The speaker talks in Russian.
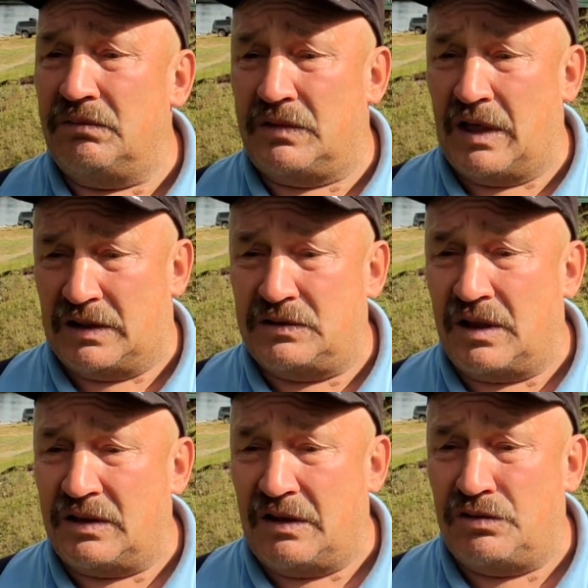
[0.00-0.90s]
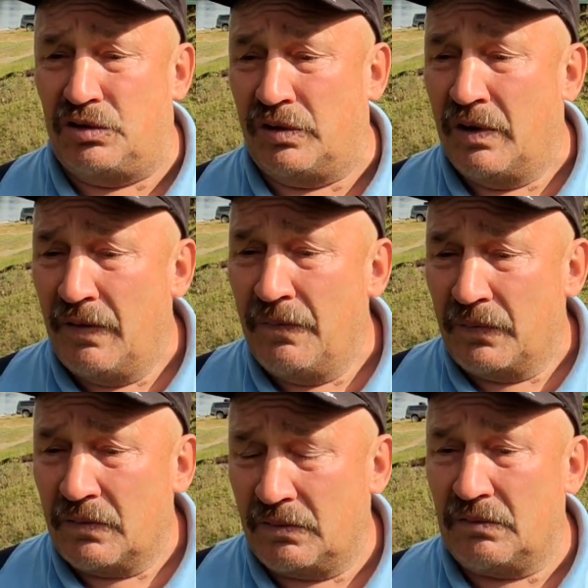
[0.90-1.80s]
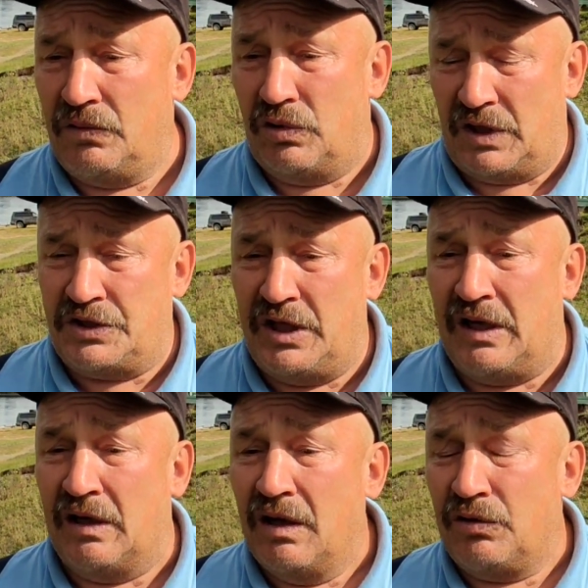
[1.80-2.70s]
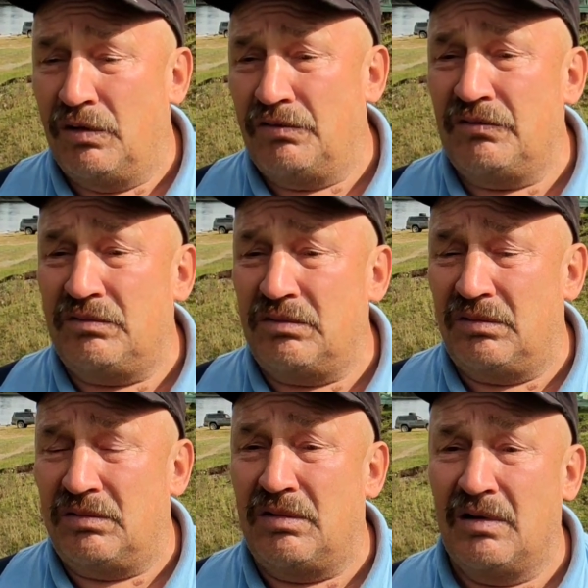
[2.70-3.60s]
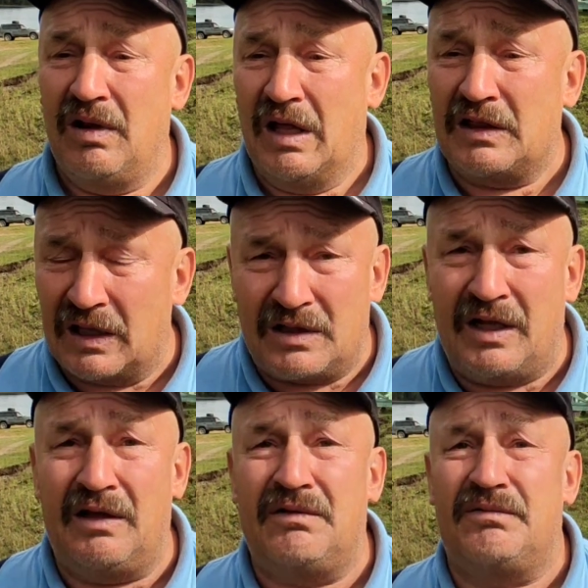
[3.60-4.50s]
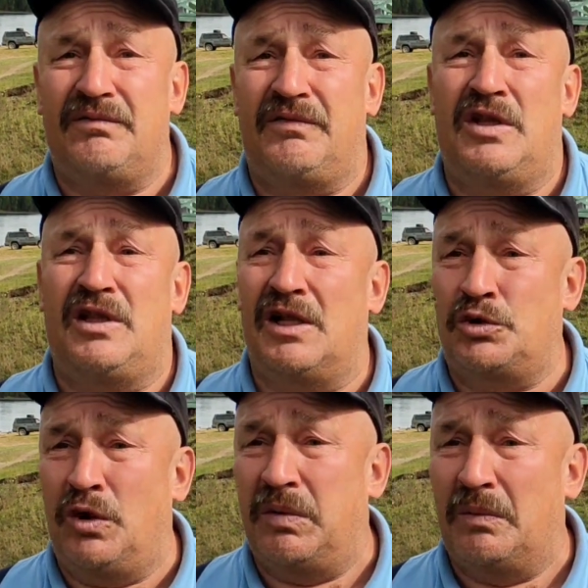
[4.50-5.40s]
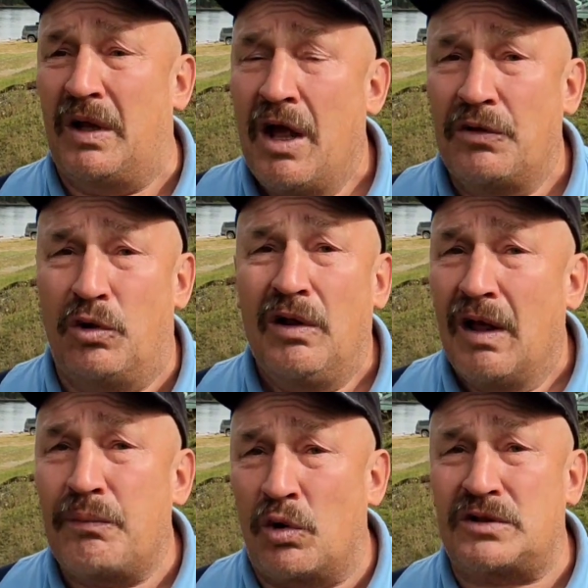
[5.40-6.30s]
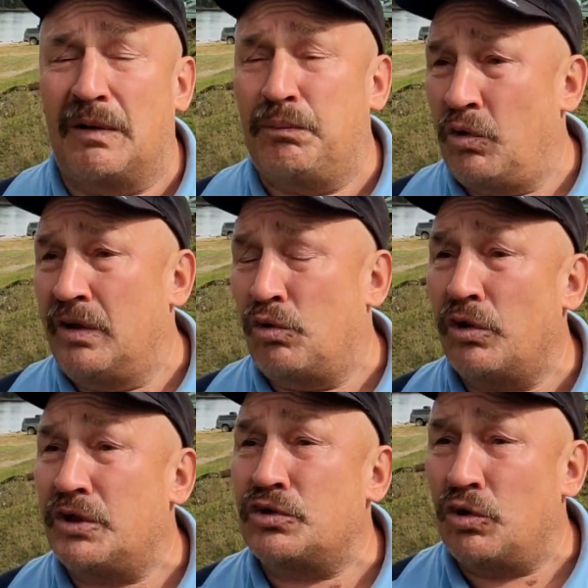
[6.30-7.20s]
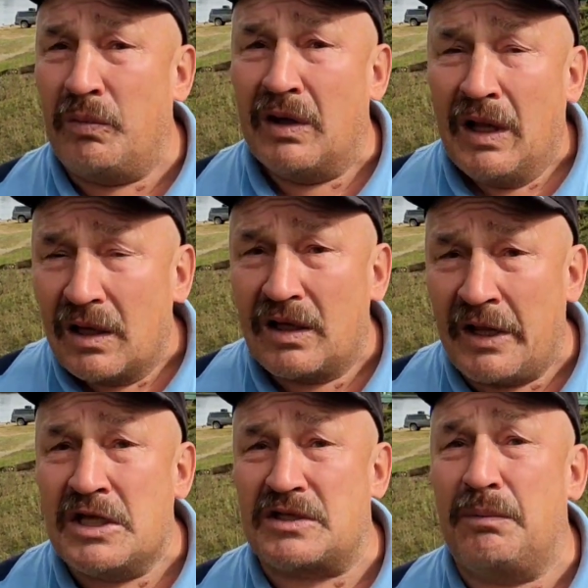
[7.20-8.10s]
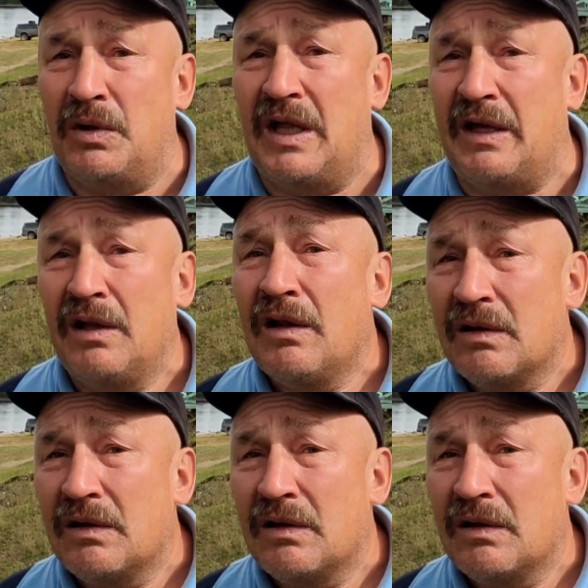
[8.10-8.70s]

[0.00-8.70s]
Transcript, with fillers: как сказать, все, ну, Россия, ну, так-то и не должно бы быть. Но просто Путин хочет, чтобы граница была